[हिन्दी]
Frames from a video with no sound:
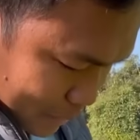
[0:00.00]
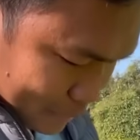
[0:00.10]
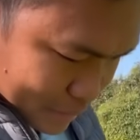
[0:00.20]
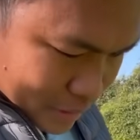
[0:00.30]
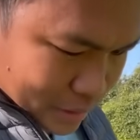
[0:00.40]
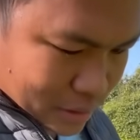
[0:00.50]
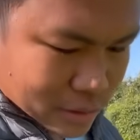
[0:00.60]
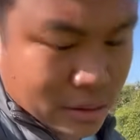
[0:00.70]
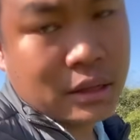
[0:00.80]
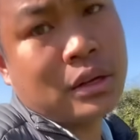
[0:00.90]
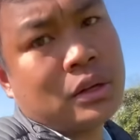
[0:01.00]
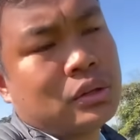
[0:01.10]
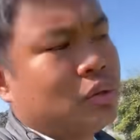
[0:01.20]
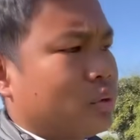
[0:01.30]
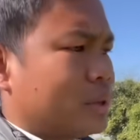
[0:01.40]
अभी
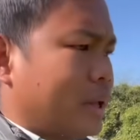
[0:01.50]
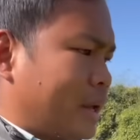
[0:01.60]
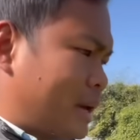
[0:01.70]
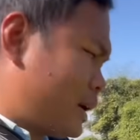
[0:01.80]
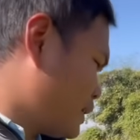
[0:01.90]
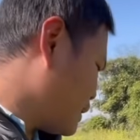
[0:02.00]
तोड़ते हैं